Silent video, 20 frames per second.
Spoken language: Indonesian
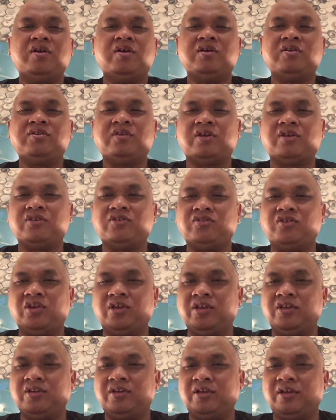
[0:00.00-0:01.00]

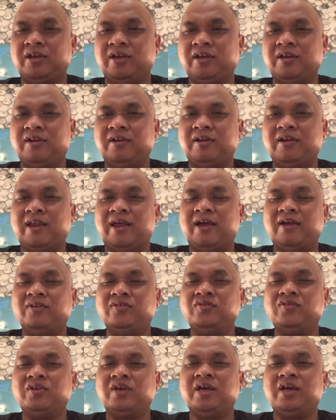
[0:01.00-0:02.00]
searching dengan
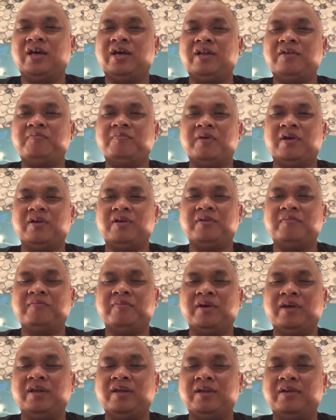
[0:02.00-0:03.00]
lancar
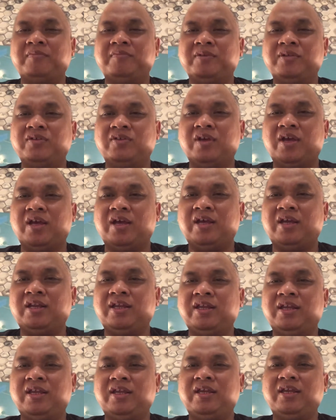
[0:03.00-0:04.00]
bagaimana
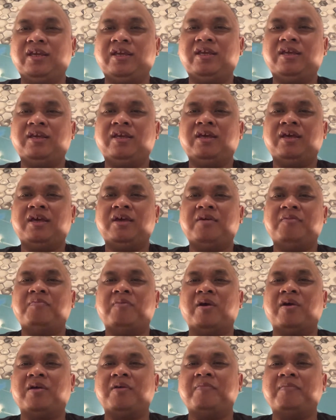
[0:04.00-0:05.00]
mencari
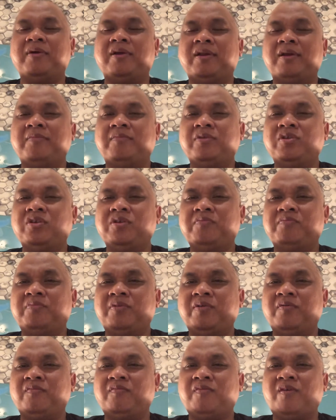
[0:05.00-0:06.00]
bagaimana
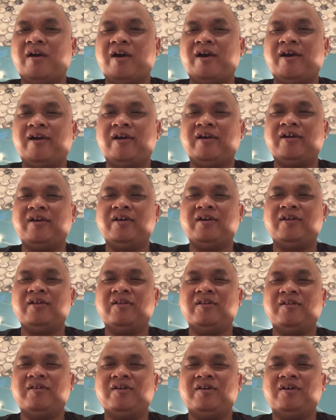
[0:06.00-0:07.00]
menyimpan
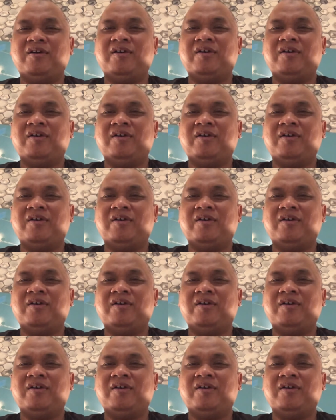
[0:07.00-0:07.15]
file